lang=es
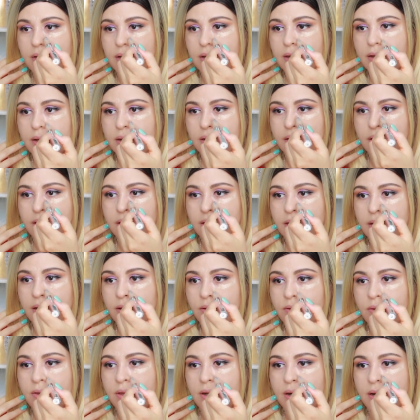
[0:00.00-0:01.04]
en el
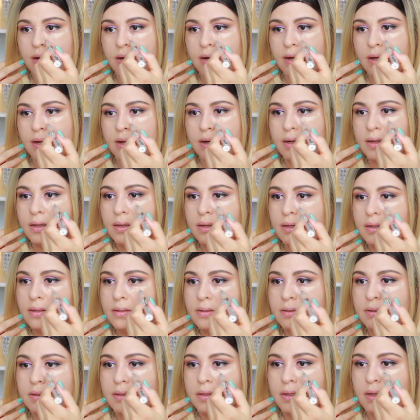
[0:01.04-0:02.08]
lado de la
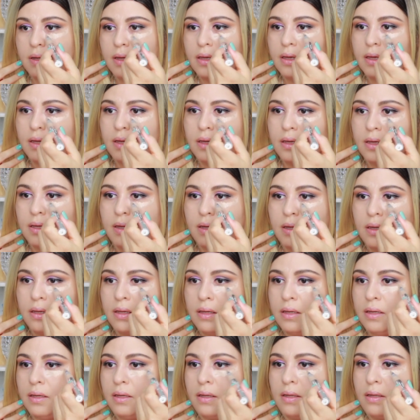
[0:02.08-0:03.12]
nariz
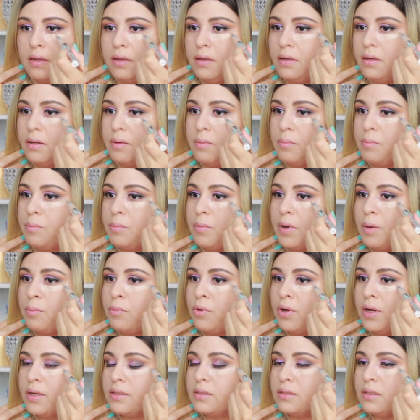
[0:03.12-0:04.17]
y
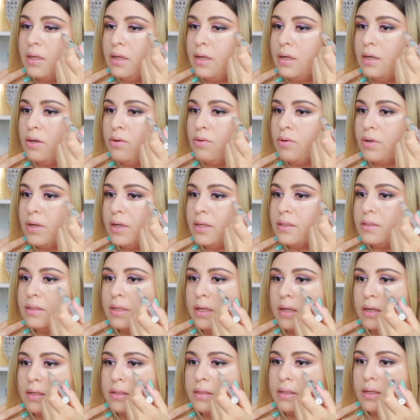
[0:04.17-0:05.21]
vamos a hacer lo que es
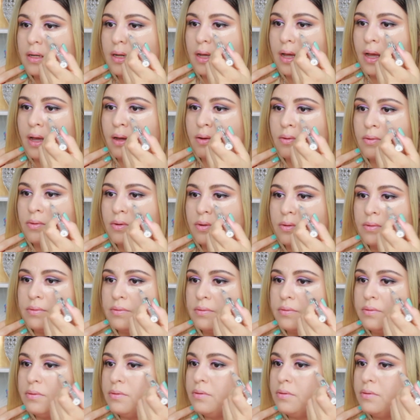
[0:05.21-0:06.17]
el triángulo